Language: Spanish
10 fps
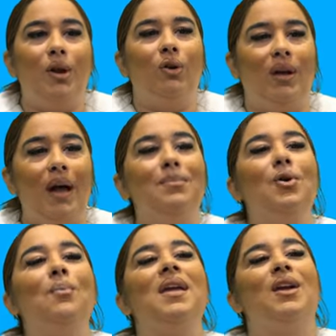pero en
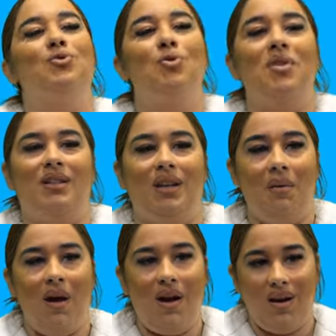cambio me ayude a
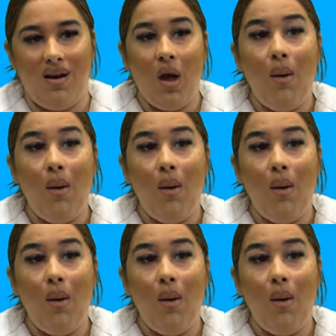trabajar,